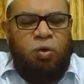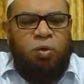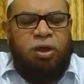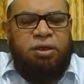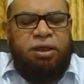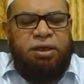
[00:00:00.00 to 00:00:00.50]

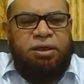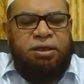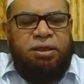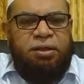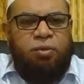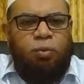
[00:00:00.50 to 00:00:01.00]
குழந்தைக்கு
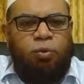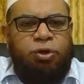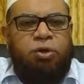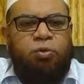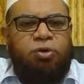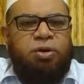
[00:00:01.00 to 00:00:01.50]

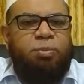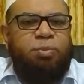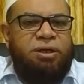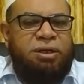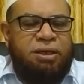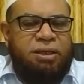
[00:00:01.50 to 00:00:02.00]
உயிர்
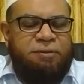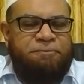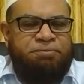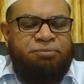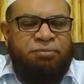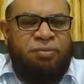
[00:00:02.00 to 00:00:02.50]
ஊதப்படுகிறது
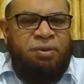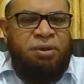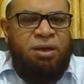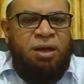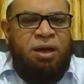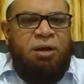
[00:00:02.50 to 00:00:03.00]

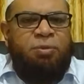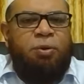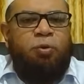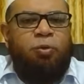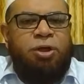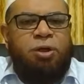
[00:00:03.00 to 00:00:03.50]
அப்போ
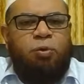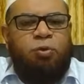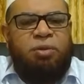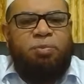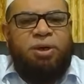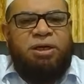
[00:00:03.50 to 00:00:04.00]
உயிர்
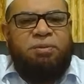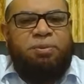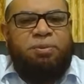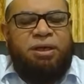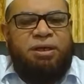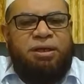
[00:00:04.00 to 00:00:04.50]
ஊதப்பட்ட
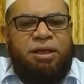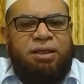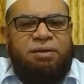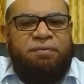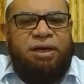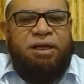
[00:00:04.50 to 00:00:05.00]
பிறகு
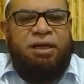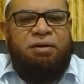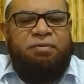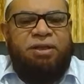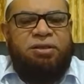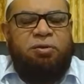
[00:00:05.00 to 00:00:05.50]
அது
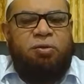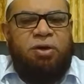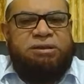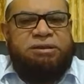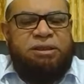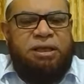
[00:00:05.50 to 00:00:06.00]
வெளியில் வைத்து
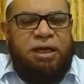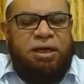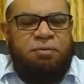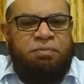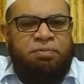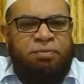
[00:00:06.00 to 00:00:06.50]
கொலை
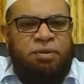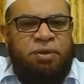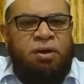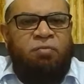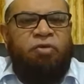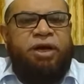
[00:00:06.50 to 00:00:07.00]
செய்தாலும்
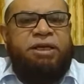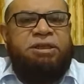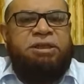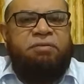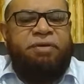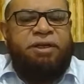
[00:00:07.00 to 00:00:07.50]

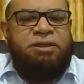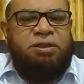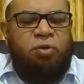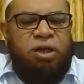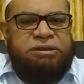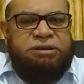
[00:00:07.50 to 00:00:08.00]
வயிற்றில் வைத்து
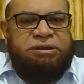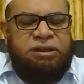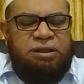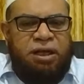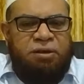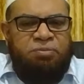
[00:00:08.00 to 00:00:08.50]
கொலை
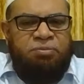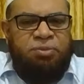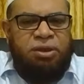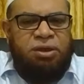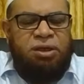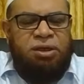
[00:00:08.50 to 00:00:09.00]
செய்தாலும்
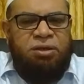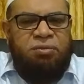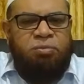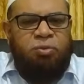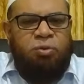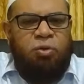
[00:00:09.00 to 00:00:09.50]

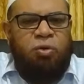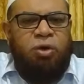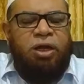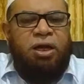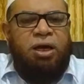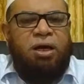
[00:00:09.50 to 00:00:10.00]
இரண்டும்
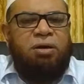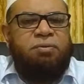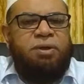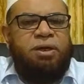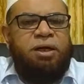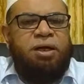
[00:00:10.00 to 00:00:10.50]

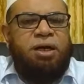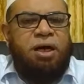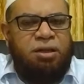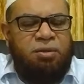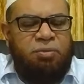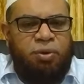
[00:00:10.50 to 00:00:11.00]
கொலையாகவே
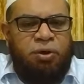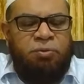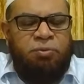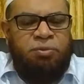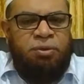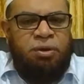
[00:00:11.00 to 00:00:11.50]

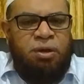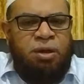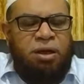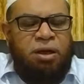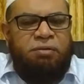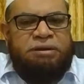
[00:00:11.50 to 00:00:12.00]
கருதப்படும்
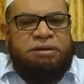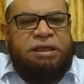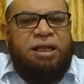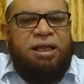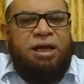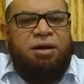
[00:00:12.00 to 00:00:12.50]
எனவே
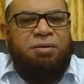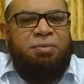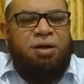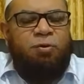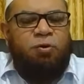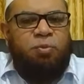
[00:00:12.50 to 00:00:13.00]

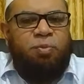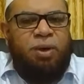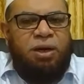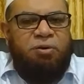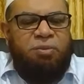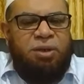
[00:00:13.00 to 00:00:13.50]
சாதாரணமான ஒரு
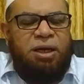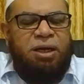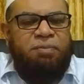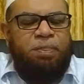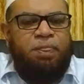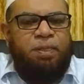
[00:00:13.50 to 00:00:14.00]
பாவம் அல்ல
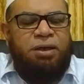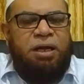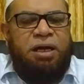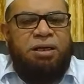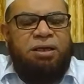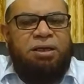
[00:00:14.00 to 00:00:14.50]

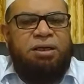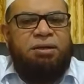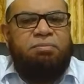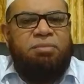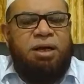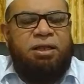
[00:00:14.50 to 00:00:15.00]
நான்கு
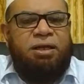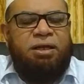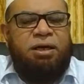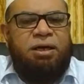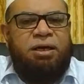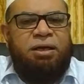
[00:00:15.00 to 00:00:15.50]

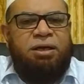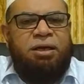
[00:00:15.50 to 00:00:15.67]
மாதங்கள்